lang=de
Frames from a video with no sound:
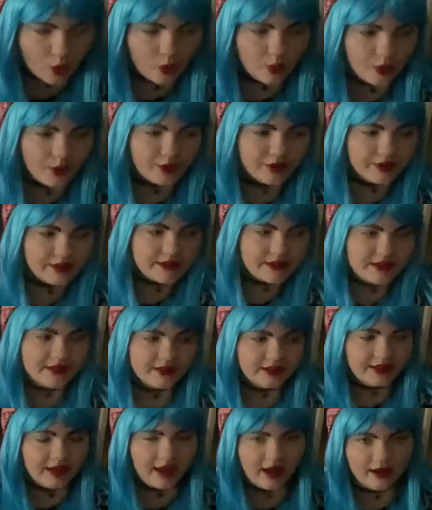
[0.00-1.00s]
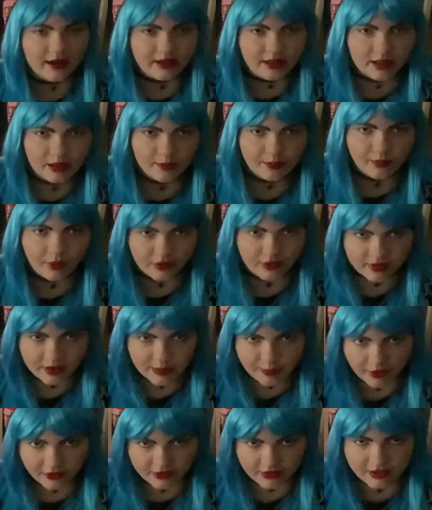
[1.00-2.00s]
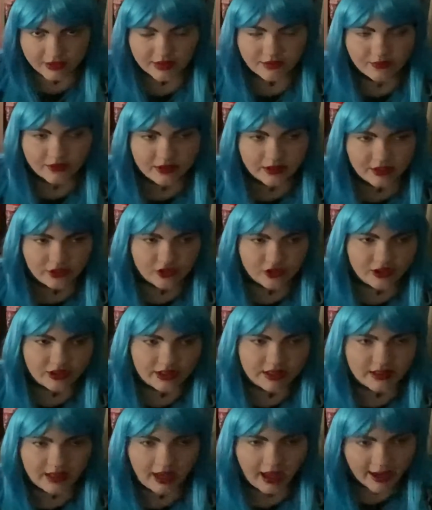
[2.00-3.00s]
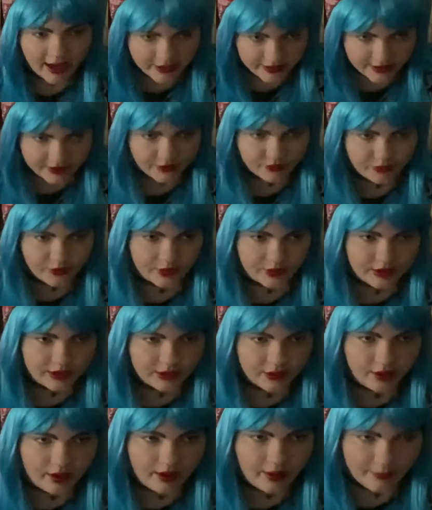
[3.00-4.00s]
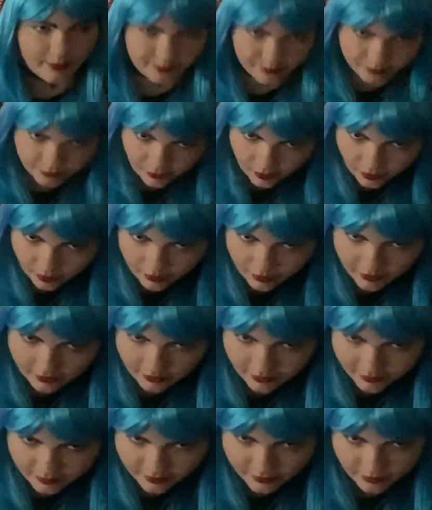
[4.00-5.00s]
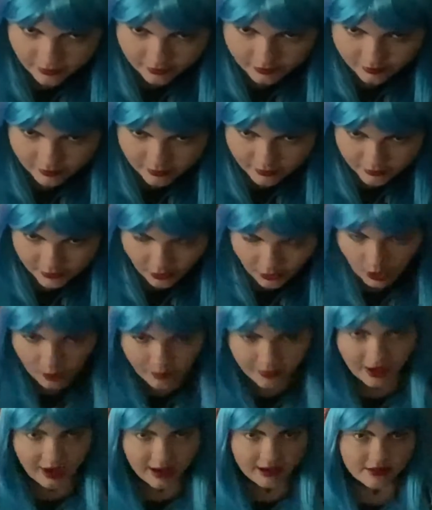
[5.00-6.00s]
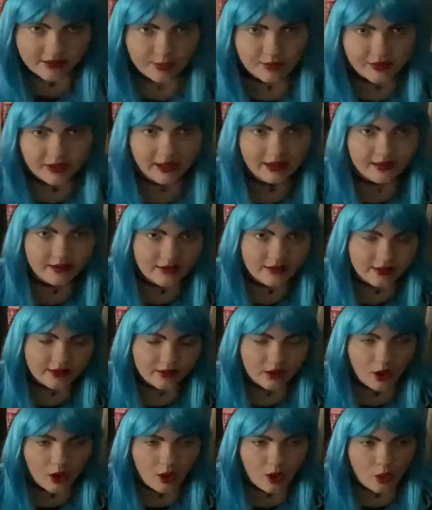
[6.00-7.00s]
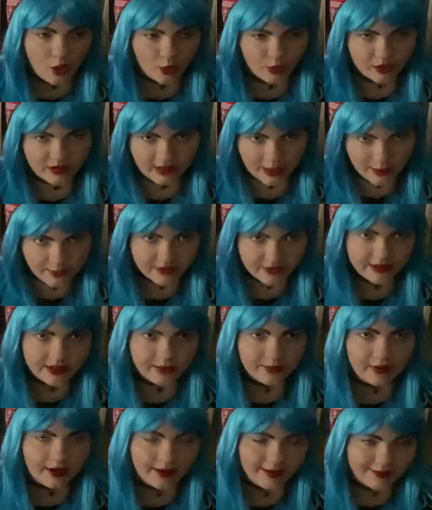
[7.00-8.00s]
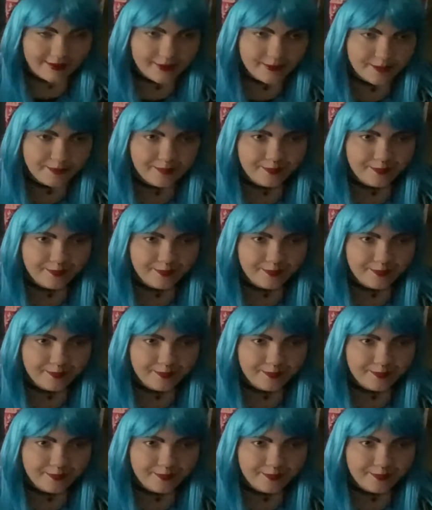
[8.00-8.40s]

Und ja, die Body Positivity steht eigentlich für die ähm, Körperakzeptanz und Selbstliebe ein.